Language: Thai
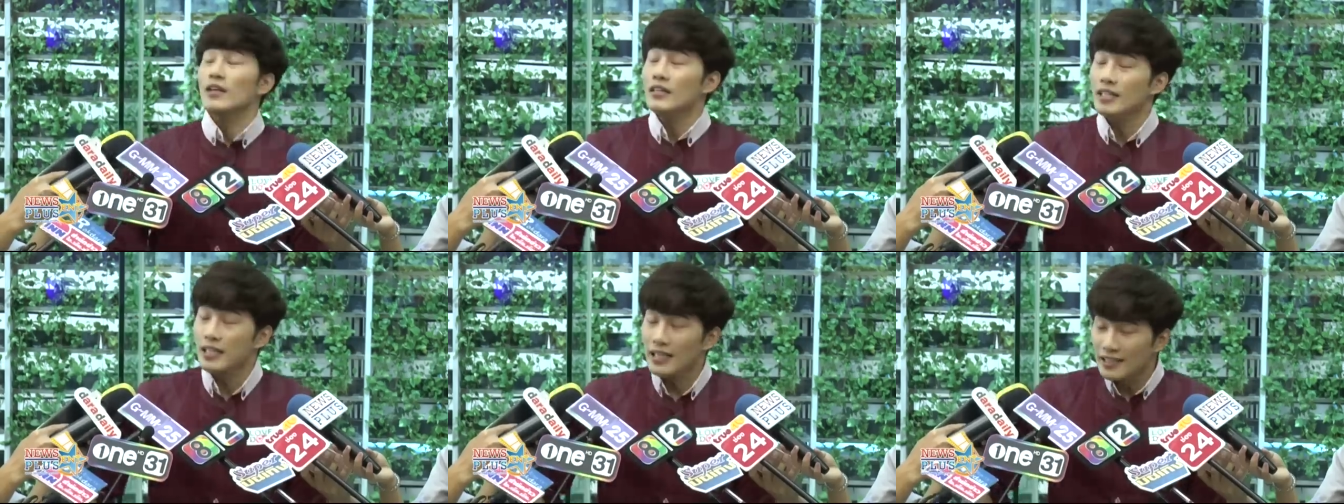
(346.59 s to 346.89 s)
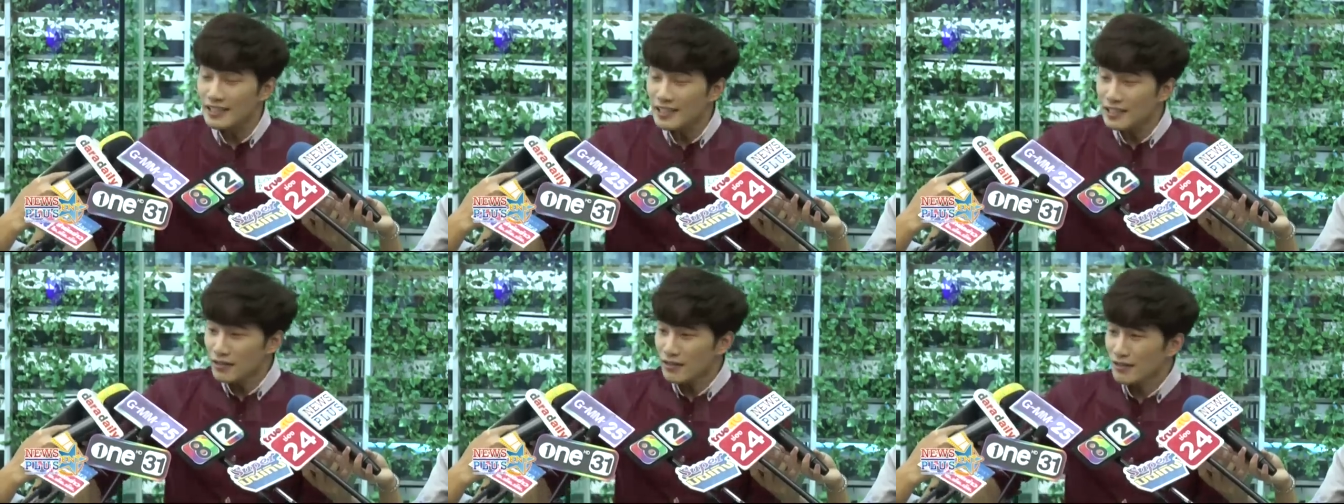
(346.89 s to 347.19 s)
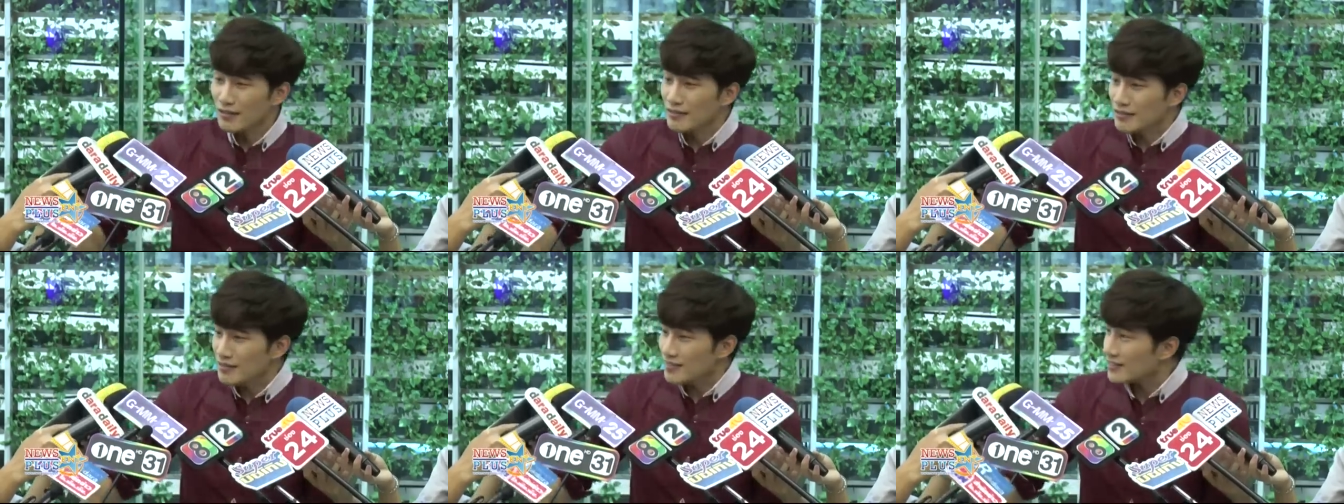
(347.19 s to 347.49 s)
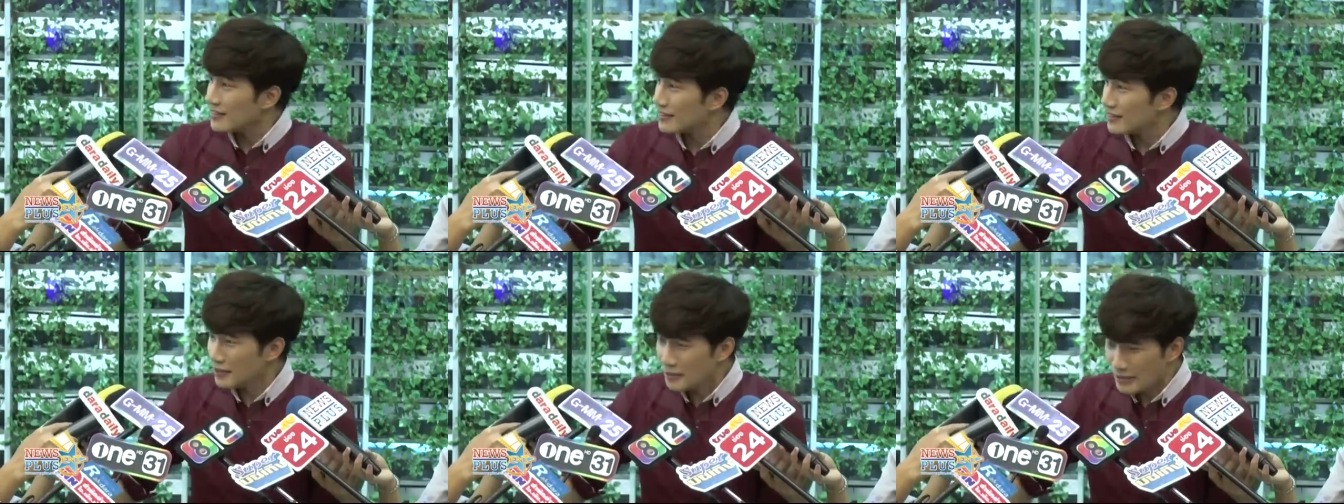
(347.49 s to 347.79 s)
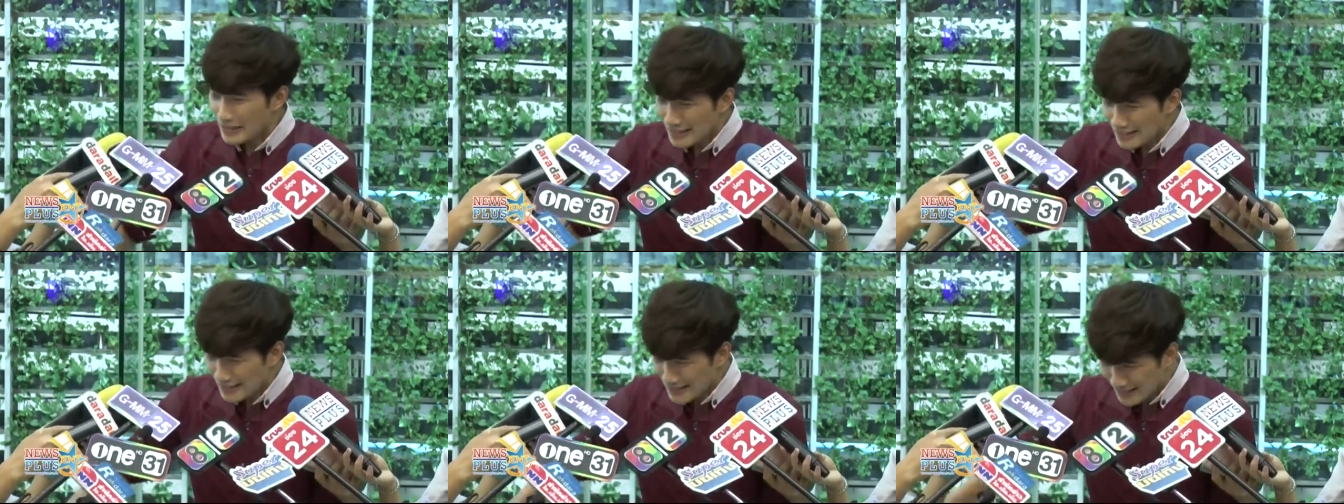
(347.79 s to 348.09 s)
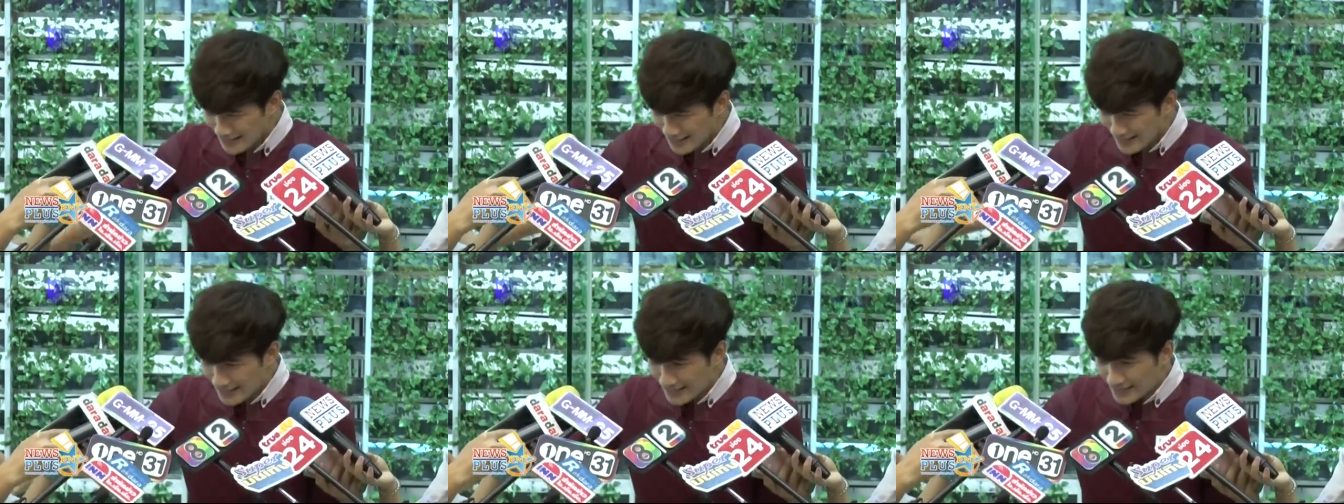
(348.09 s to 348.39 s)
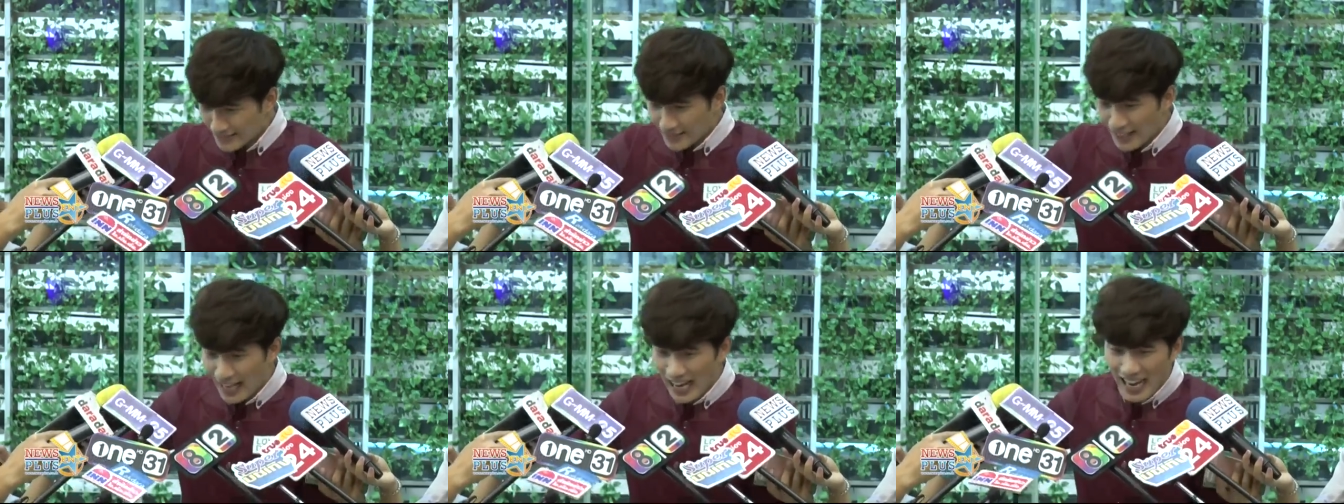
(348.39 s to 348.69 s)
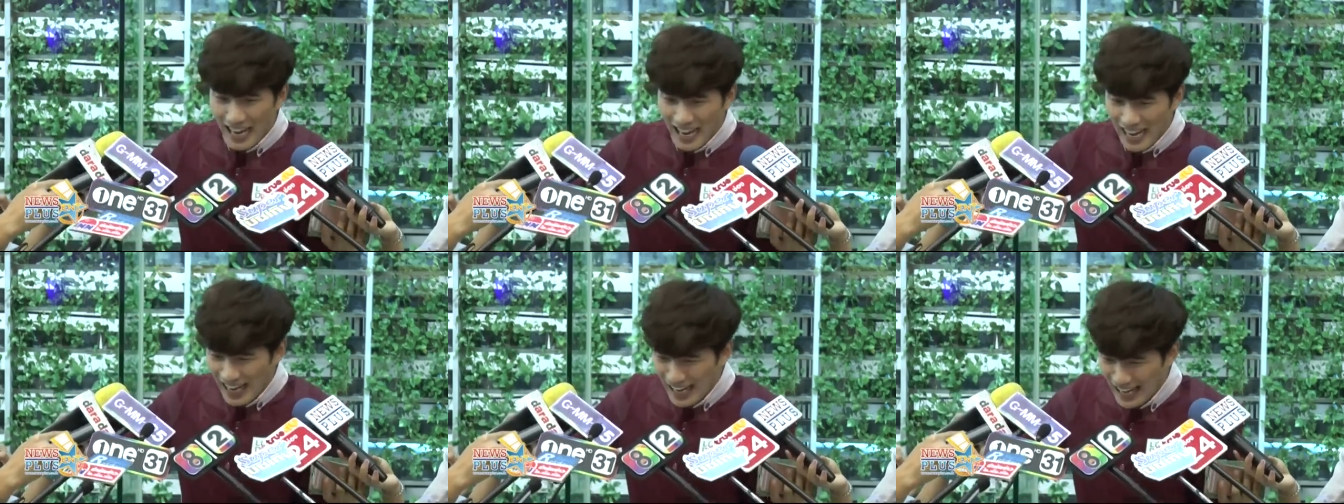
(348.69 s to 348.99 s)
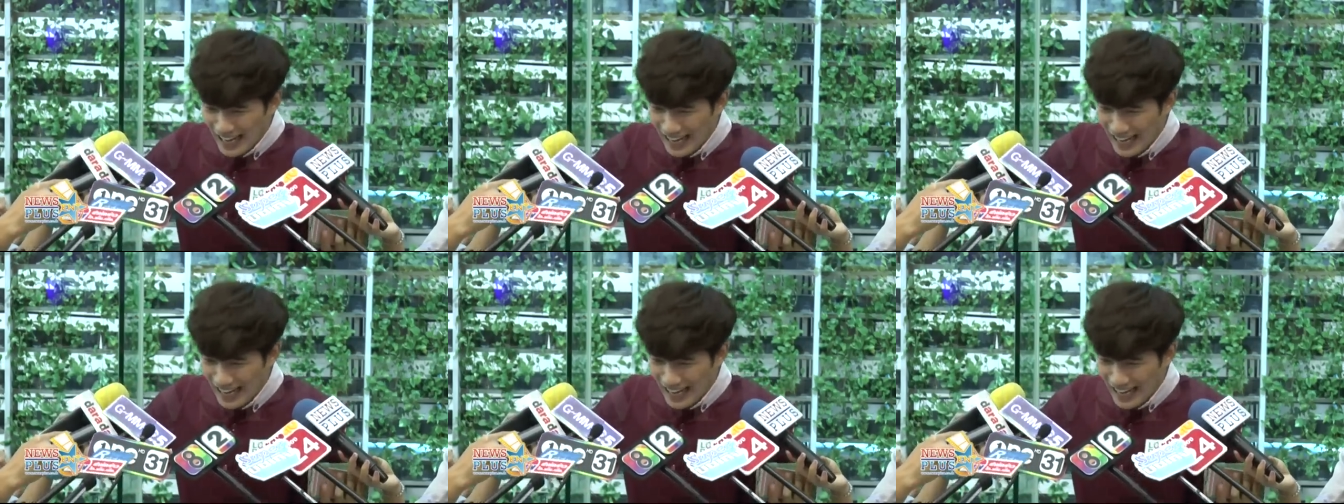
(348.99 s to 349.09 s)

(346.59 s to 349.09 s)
เครียดเครียดเออตะคริวกินอ้า